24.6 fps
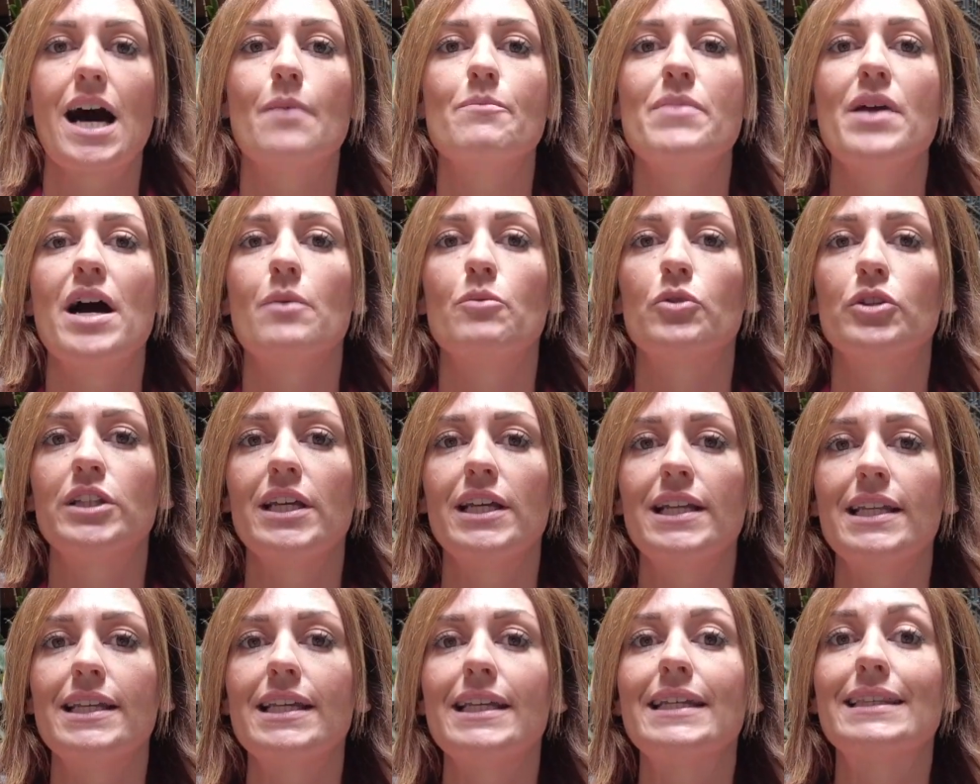Abbiamo
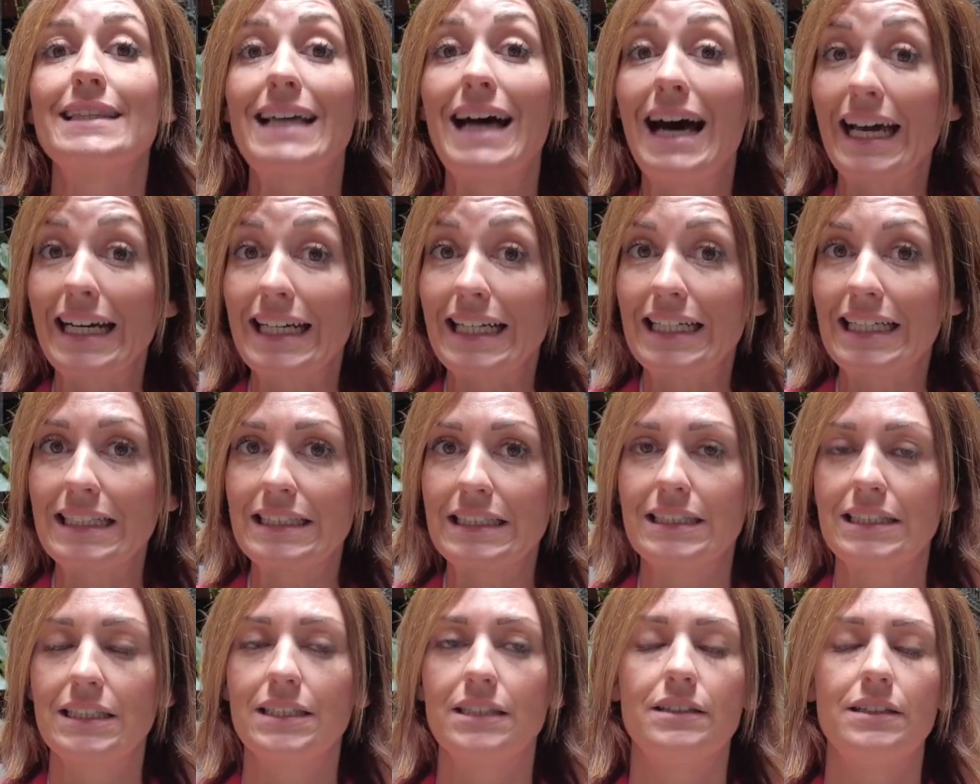degli
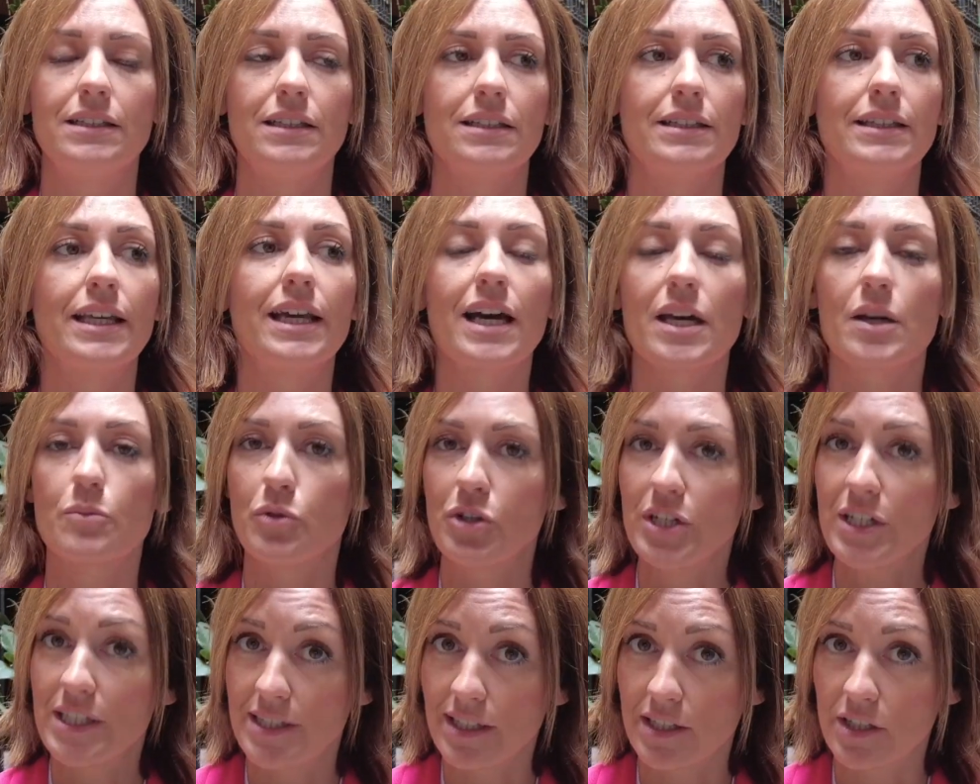target di
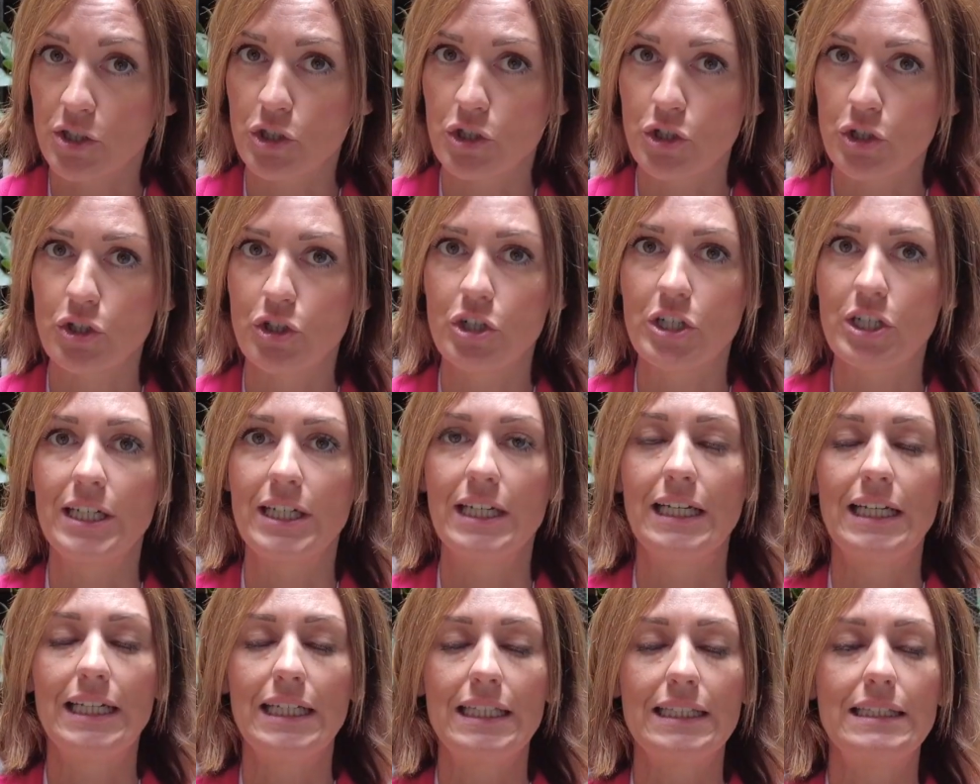
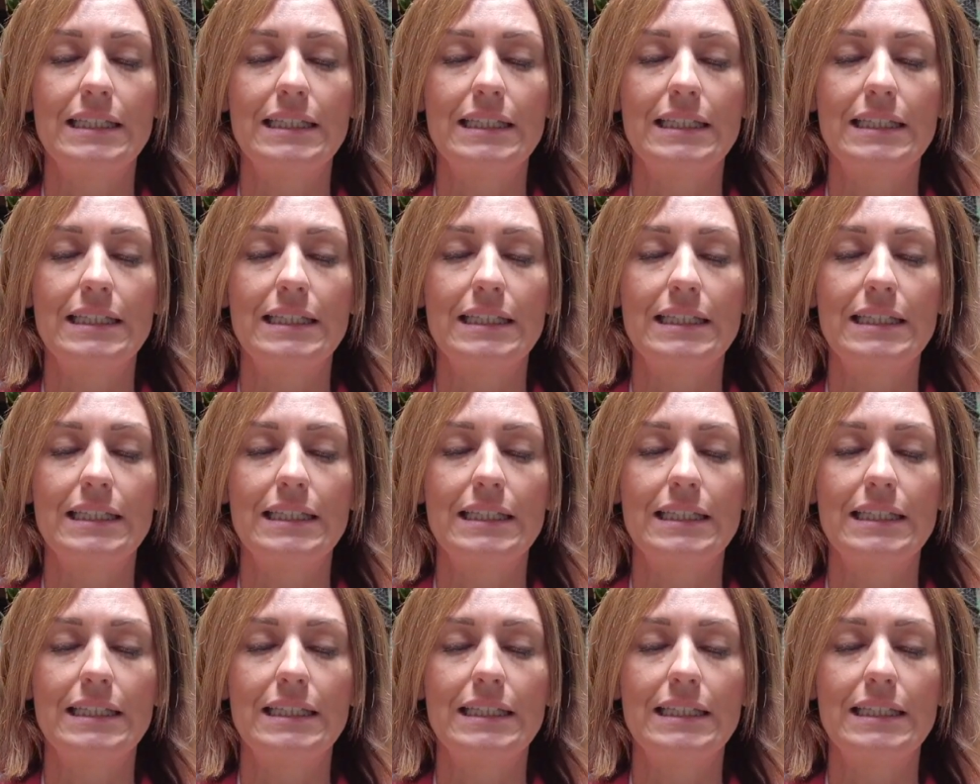decarbonizzazione e